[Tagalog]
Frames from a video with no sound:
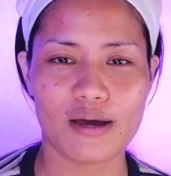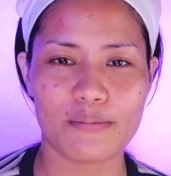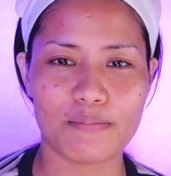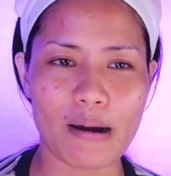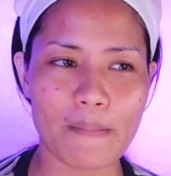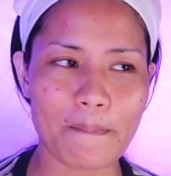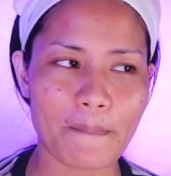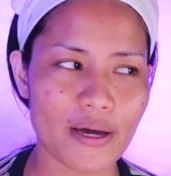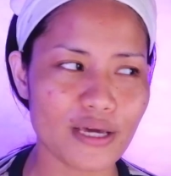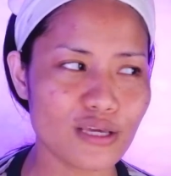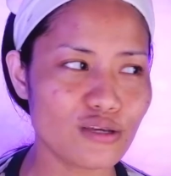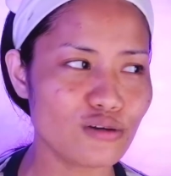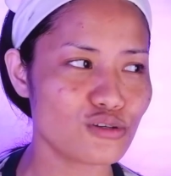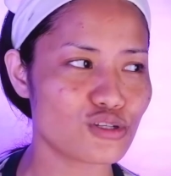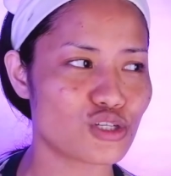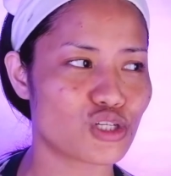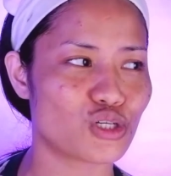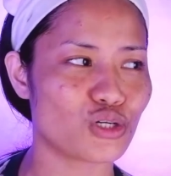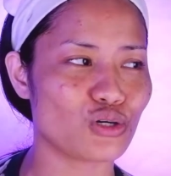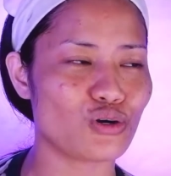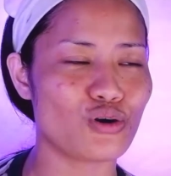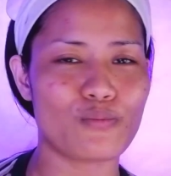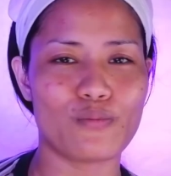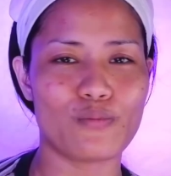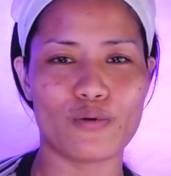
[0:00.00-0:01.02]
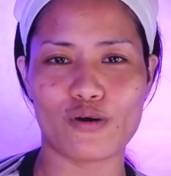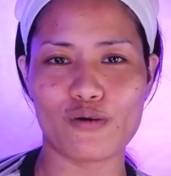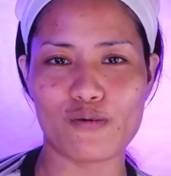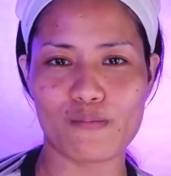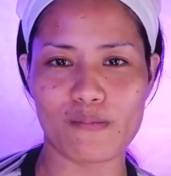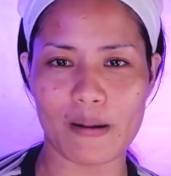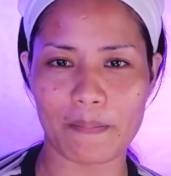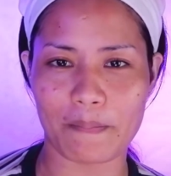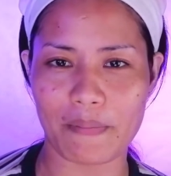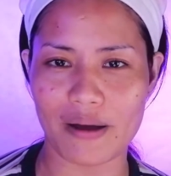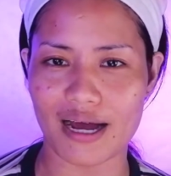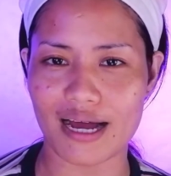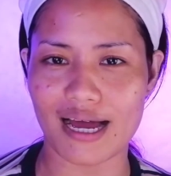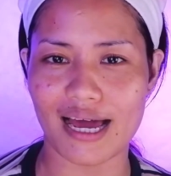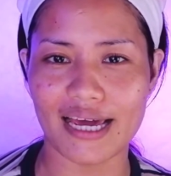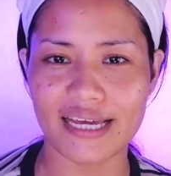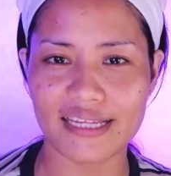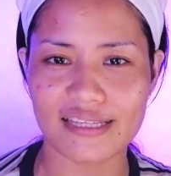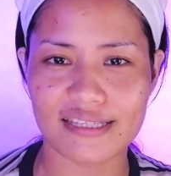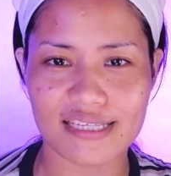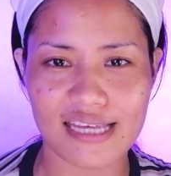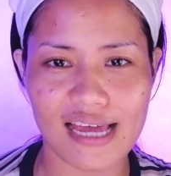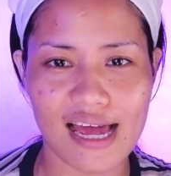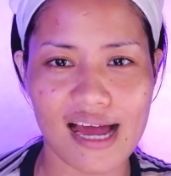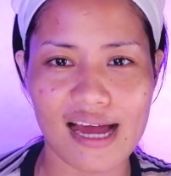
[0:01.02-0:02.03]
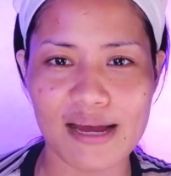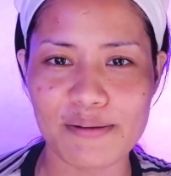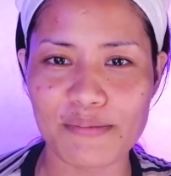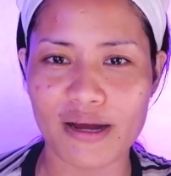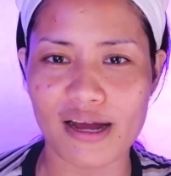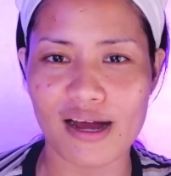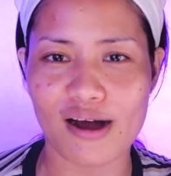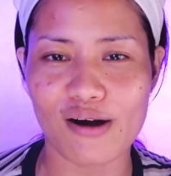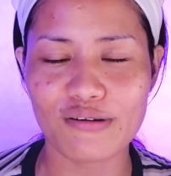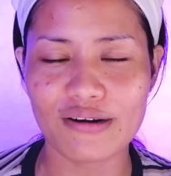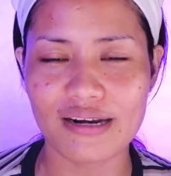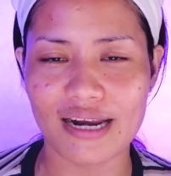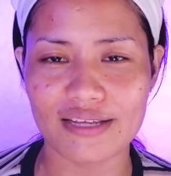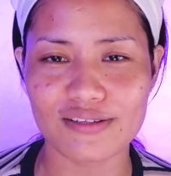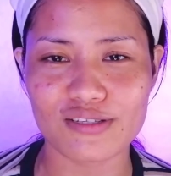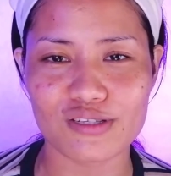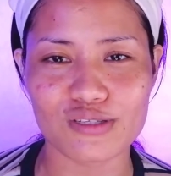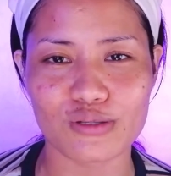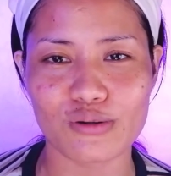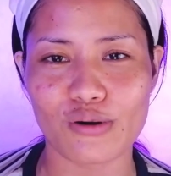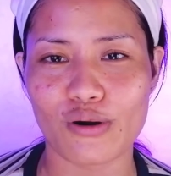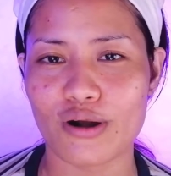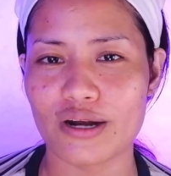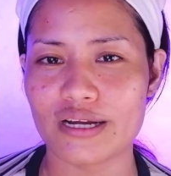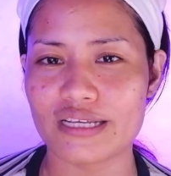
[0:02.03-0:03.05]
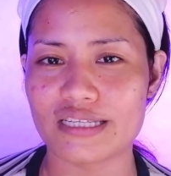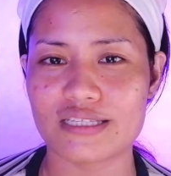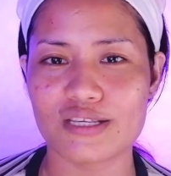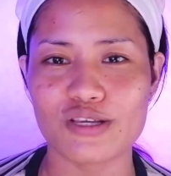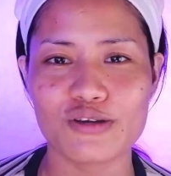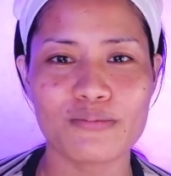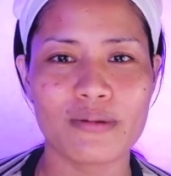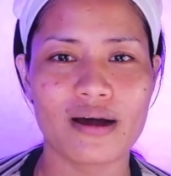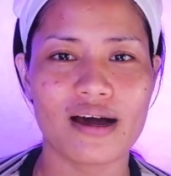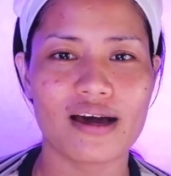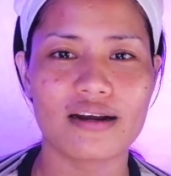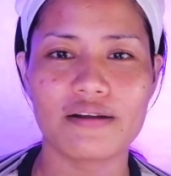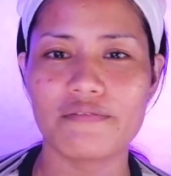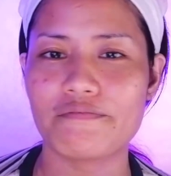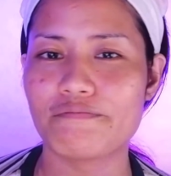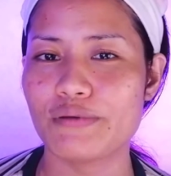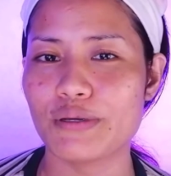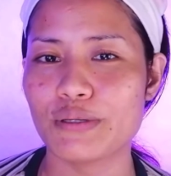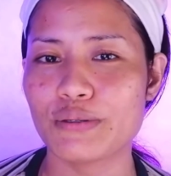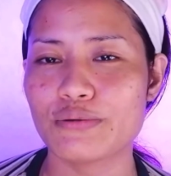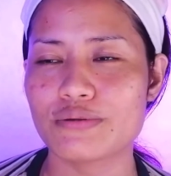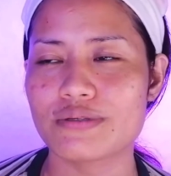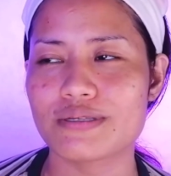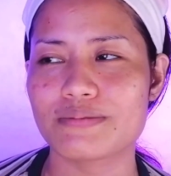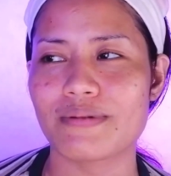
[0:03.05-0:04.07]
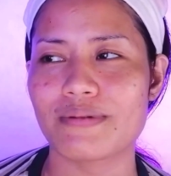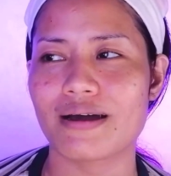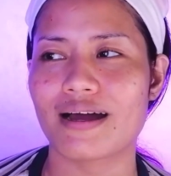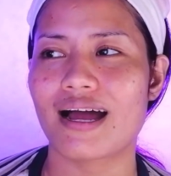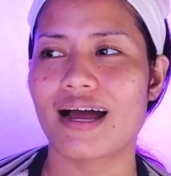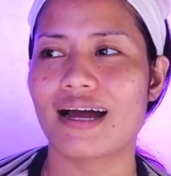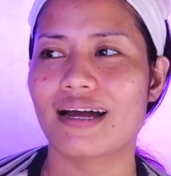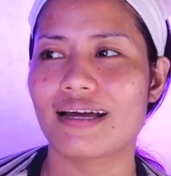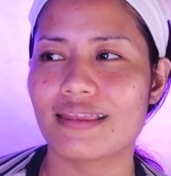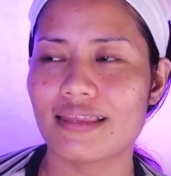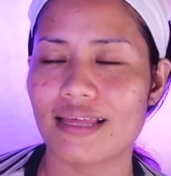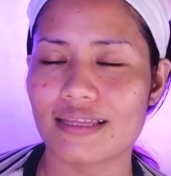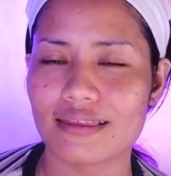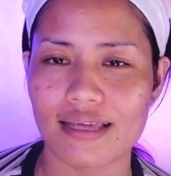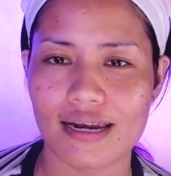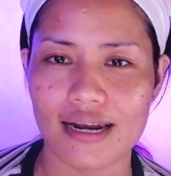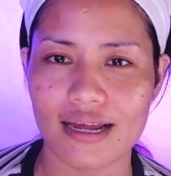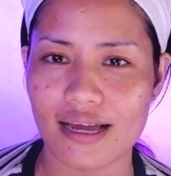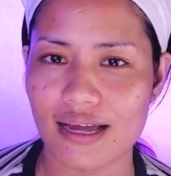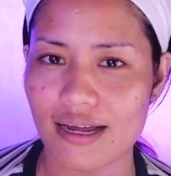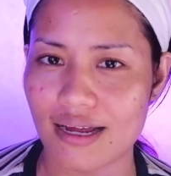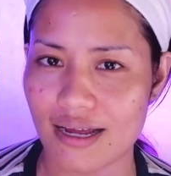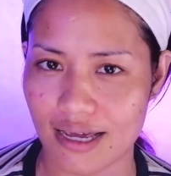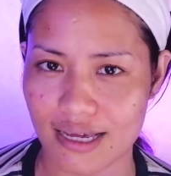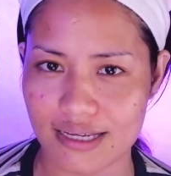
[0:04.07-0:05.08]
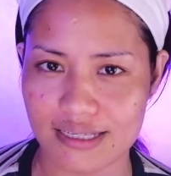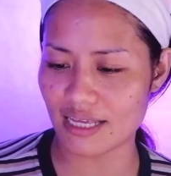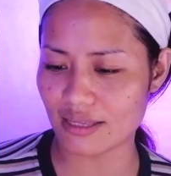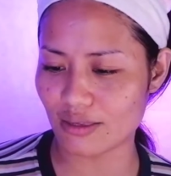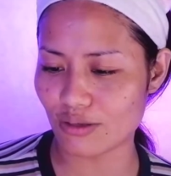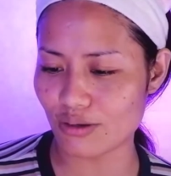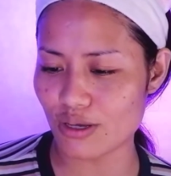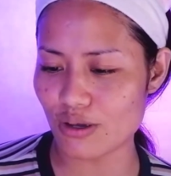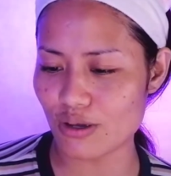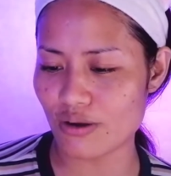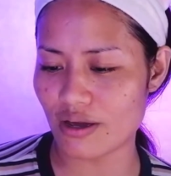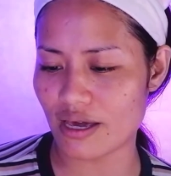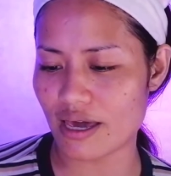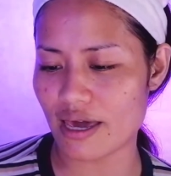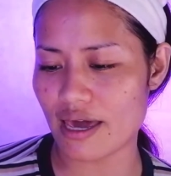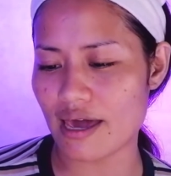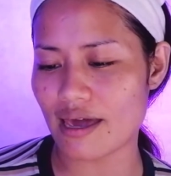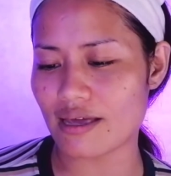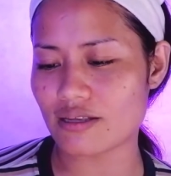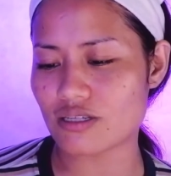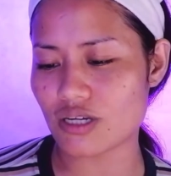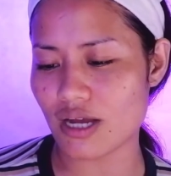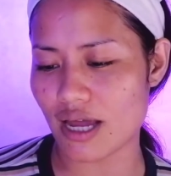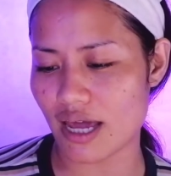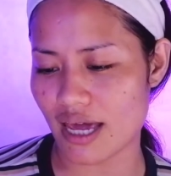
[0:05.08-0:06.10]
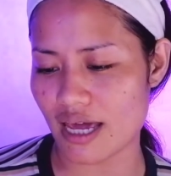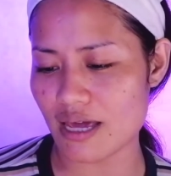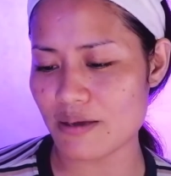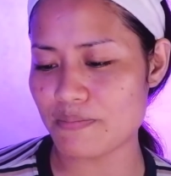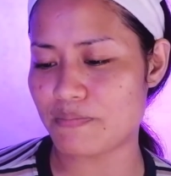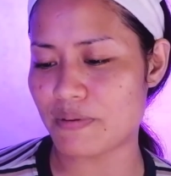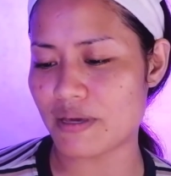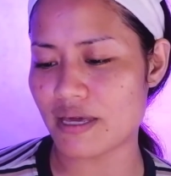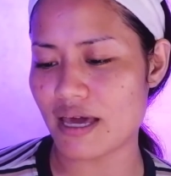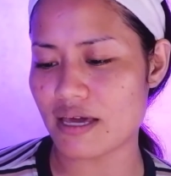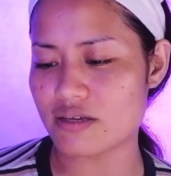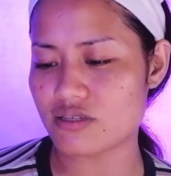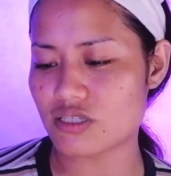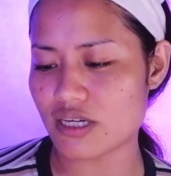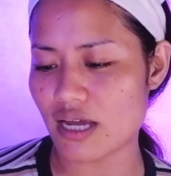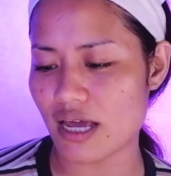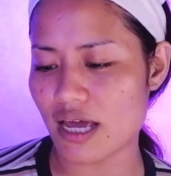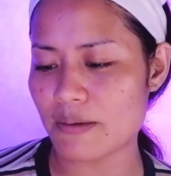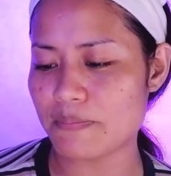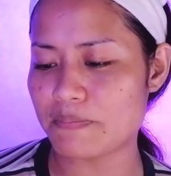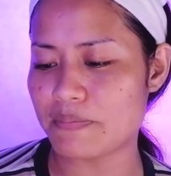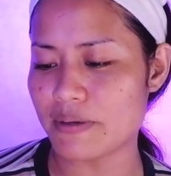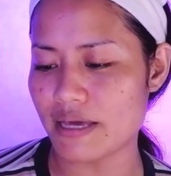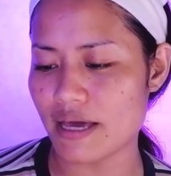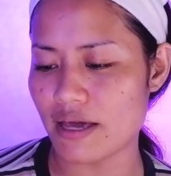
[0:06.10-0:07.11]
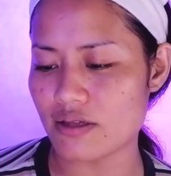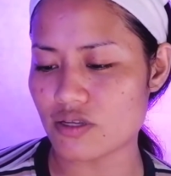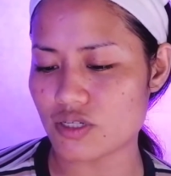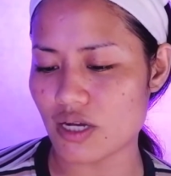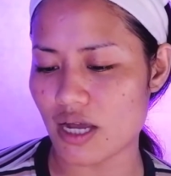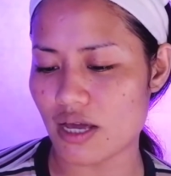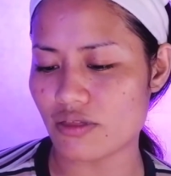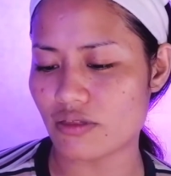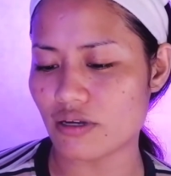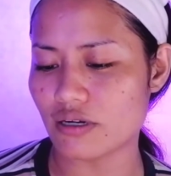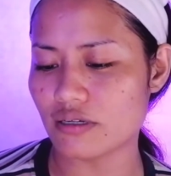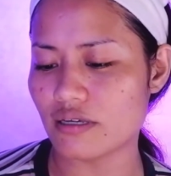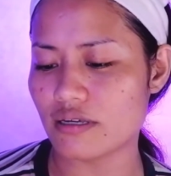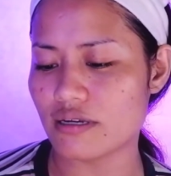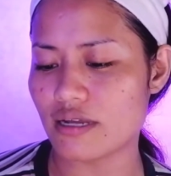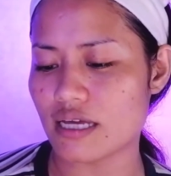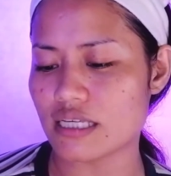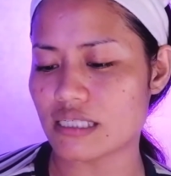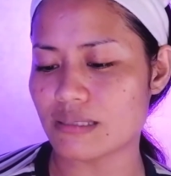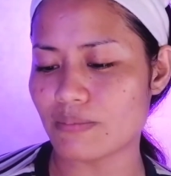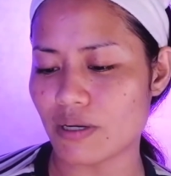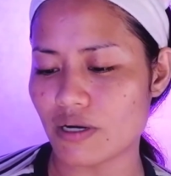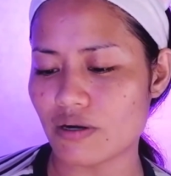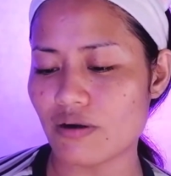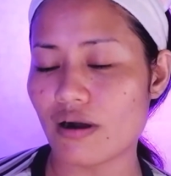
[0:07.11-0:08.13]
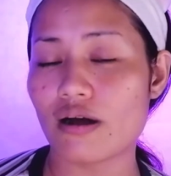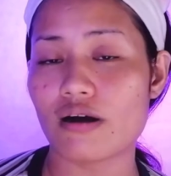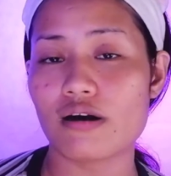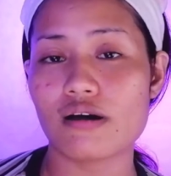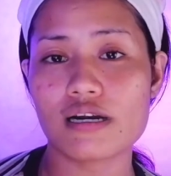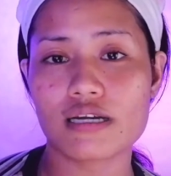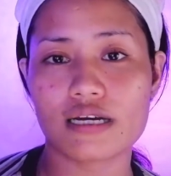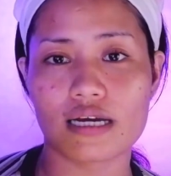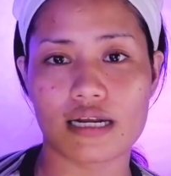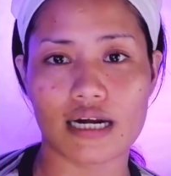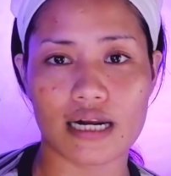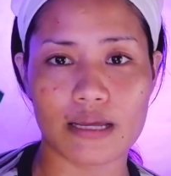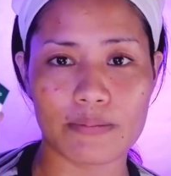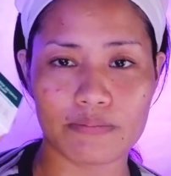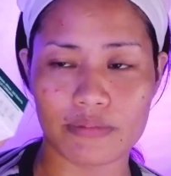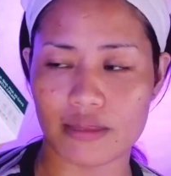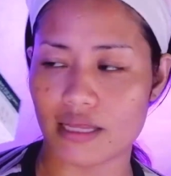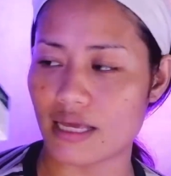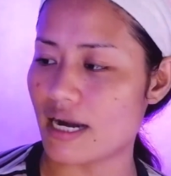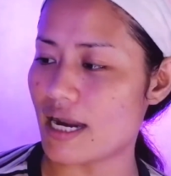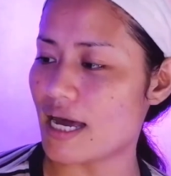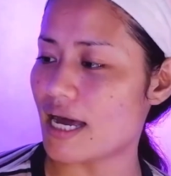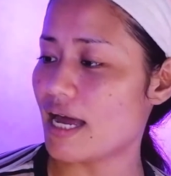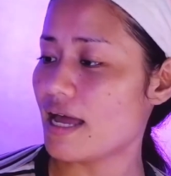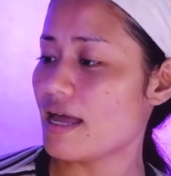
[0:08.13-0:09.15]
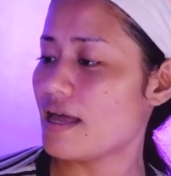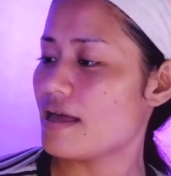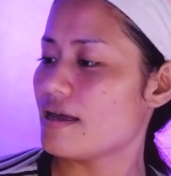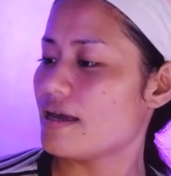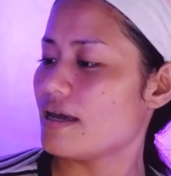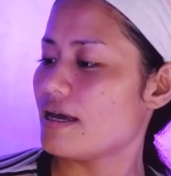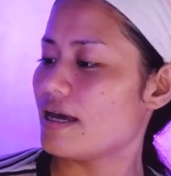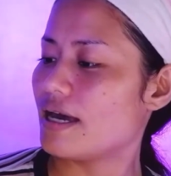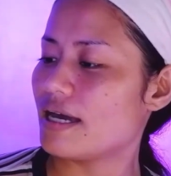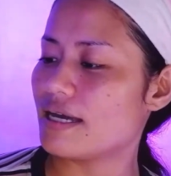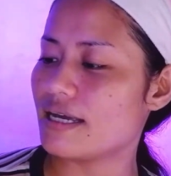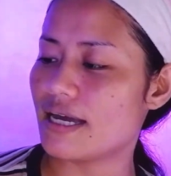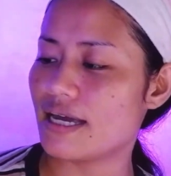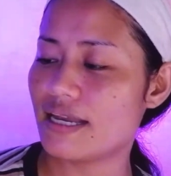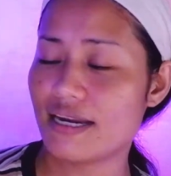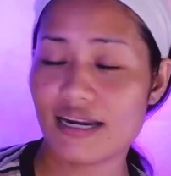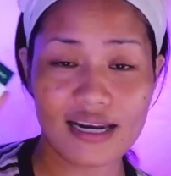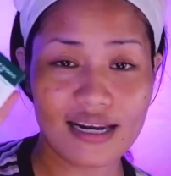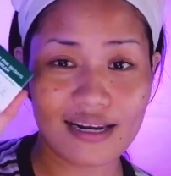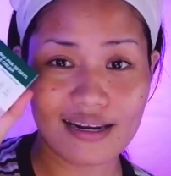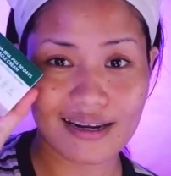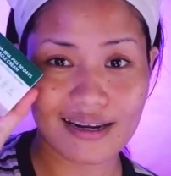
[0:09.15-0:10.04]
Mapa YouTube or mapa kahit saang mga online stores, yung mga reviews. Magaganda talaga guys. Ito yung AHA, BHA, PHA 30 days miracle cream nila. Ayan.